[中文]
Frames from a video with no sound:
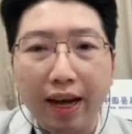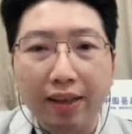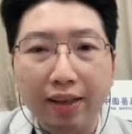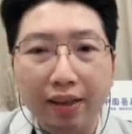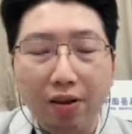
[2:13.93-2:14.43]
压
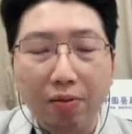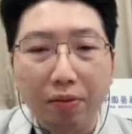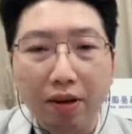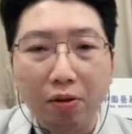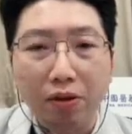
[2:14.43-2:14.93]
力哦比
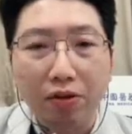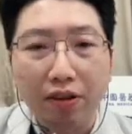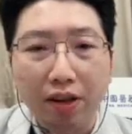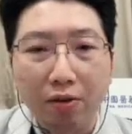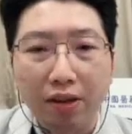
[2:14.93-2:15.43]
较会有
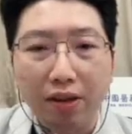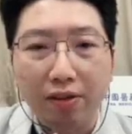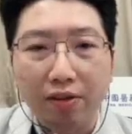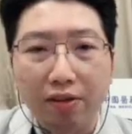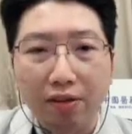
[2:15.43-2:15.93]
相关的一
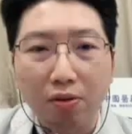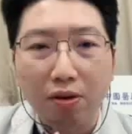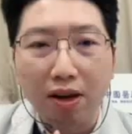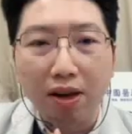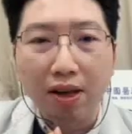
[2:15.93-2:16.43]
个情
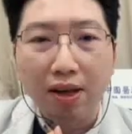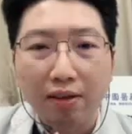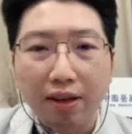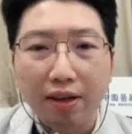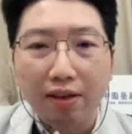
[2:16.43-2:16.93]
况。
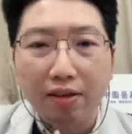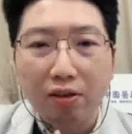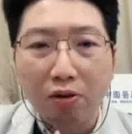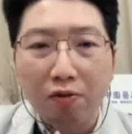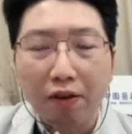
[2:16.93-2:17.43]
在这些
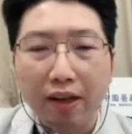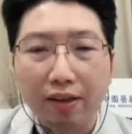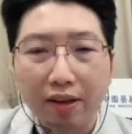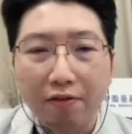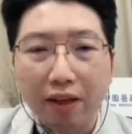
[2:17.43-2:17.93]
头发
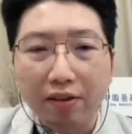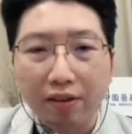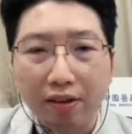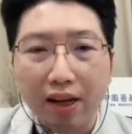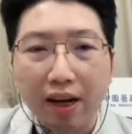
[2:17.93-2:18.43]
掉发的
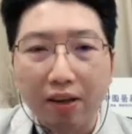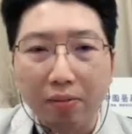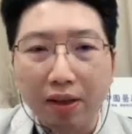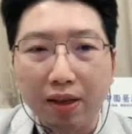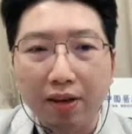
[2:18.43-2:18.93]
形态里
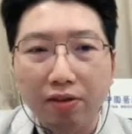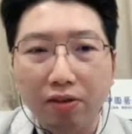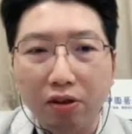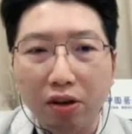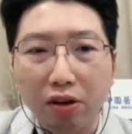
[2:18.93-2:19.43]
面，大概
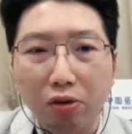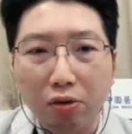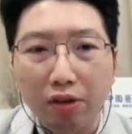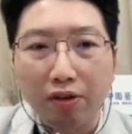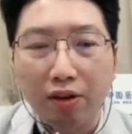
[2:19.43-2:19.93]
是可以
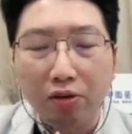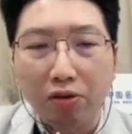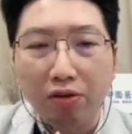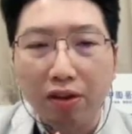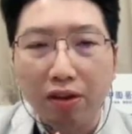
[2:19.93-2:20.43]
推敲
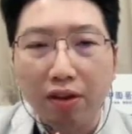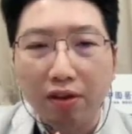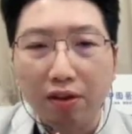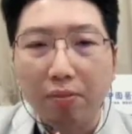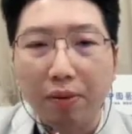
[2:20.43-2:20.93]
有一些
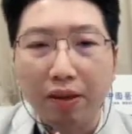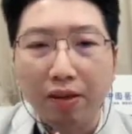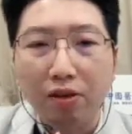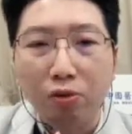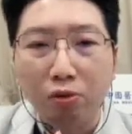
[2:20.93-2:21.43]
特别
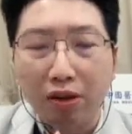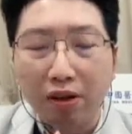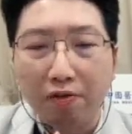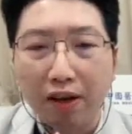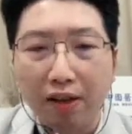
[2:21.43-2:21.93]
特殊。
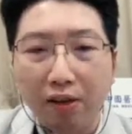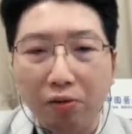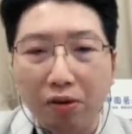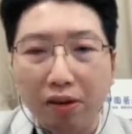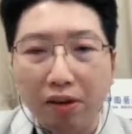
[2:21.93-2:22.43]
掉发的一个
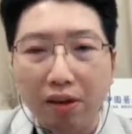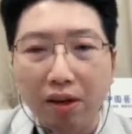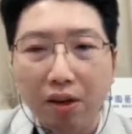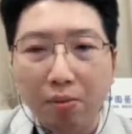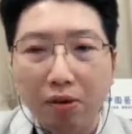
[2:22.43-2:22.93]
原因，不
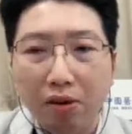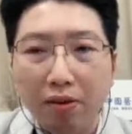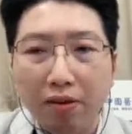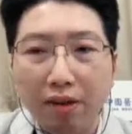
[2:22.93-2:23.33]
过基本